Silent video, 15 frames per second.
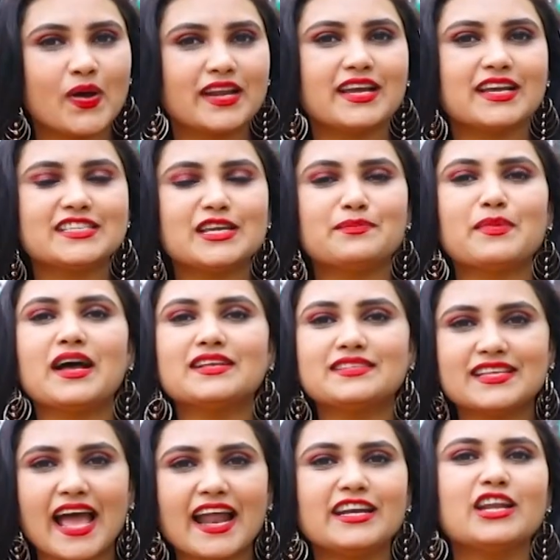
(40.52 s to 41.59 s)
స్వర్గసీమ
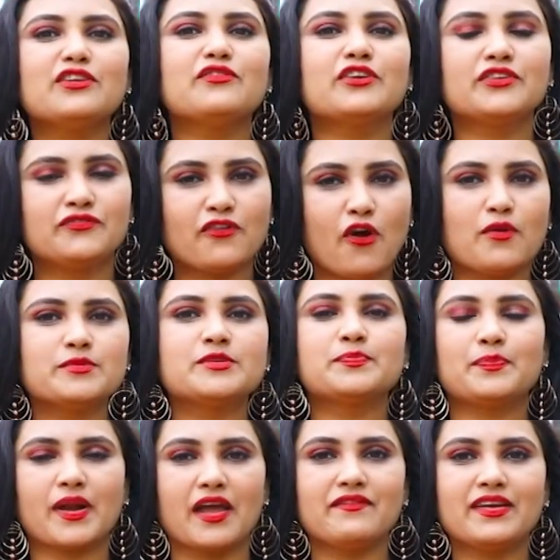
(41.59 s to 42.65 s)
శాండిల్వుడ్ ఫార్మ్స్
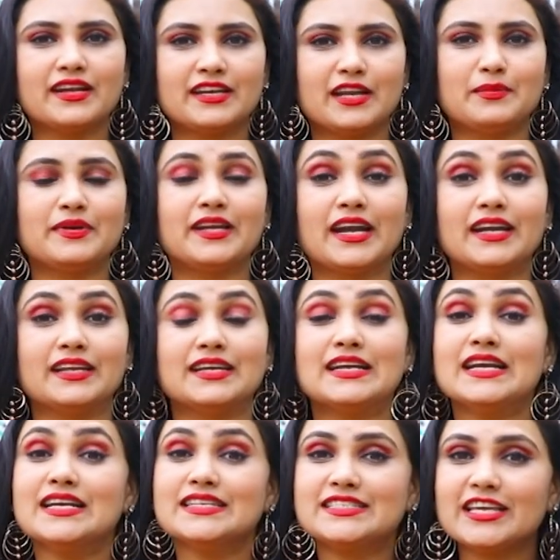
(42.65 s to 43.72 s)
ప్రైవేట్ లిమిటెడ్
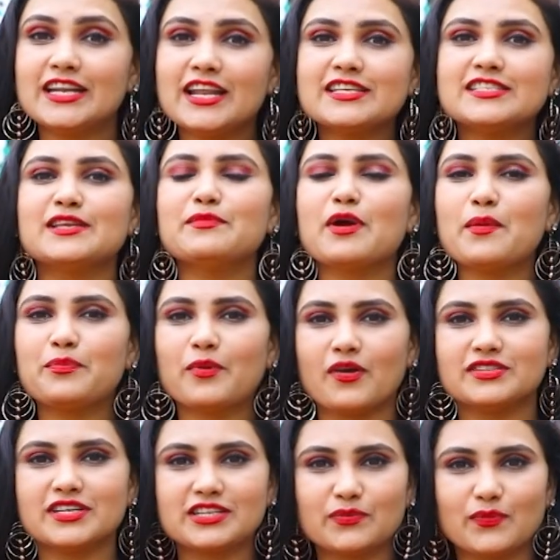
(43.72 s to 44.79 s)
సిర్లసీమ
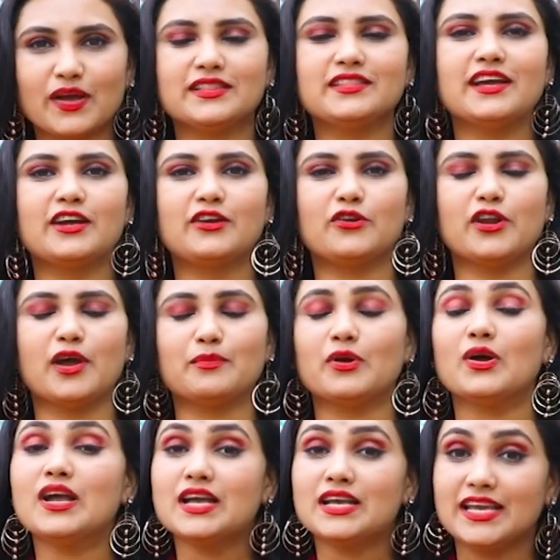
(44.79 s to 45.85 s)
ప్రాజెక్టు వన్ దగ్గర ఇది
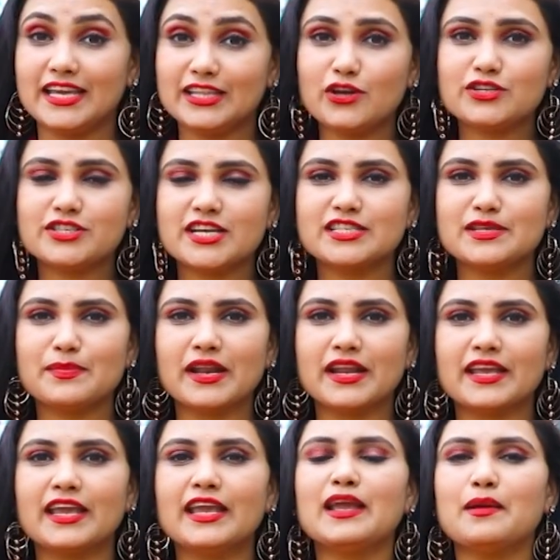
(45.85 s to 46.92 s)
ఇదొచ్చేసి
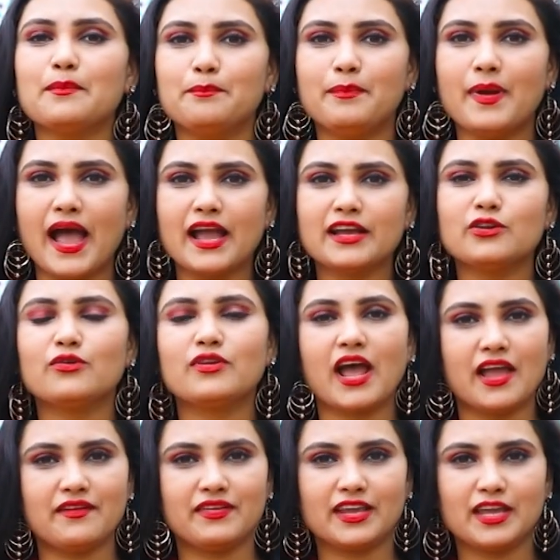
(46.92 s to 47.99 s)
మనకి బెంగళూరు
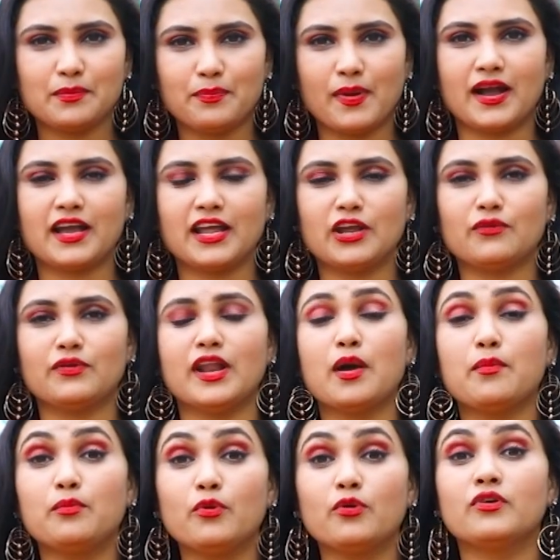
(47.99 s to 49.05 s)
హైవేకి పక్కనే ఉన్న
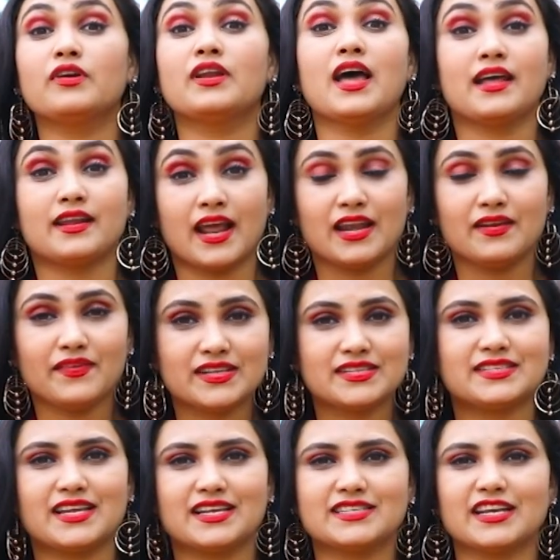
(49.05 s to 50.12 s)
బూర్గుల రైల్వే
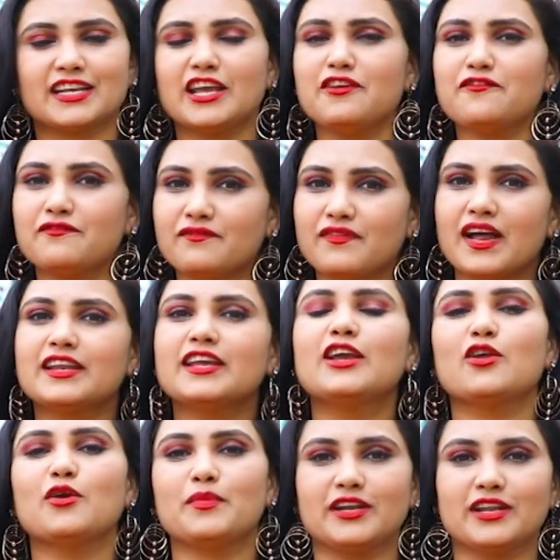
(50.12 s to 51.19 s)
స్టేషన్కి వన్
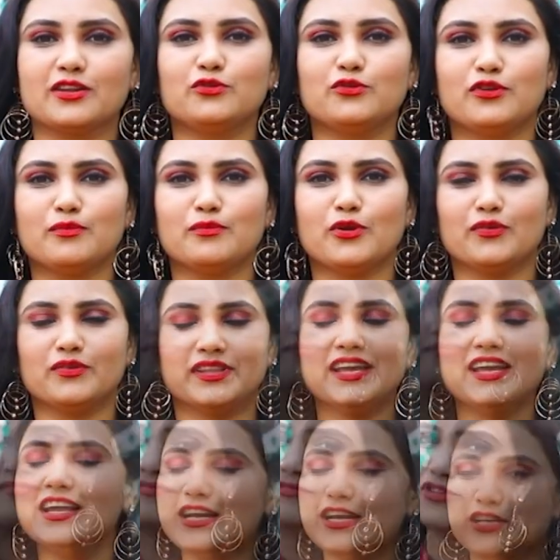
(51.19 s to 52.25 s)
కిలోమీటర్ దూరంలో ఉంది
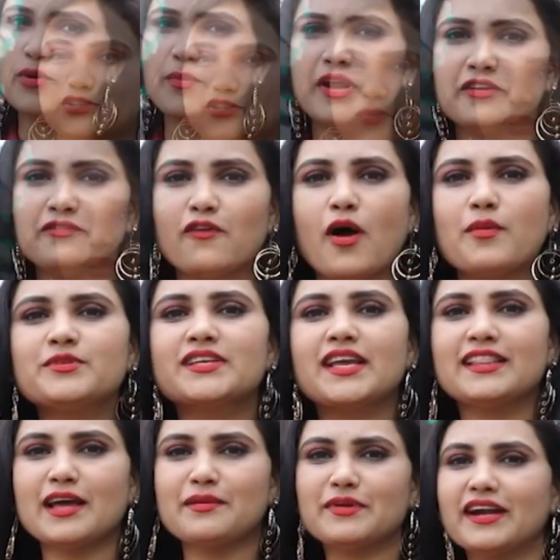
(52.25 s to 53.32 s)
సో మరి ఫార్మ్స్కి
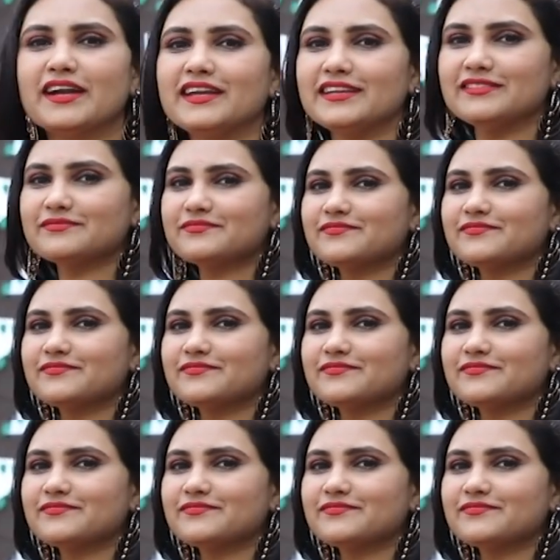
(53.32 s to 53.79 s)
వెళ్దాం రండి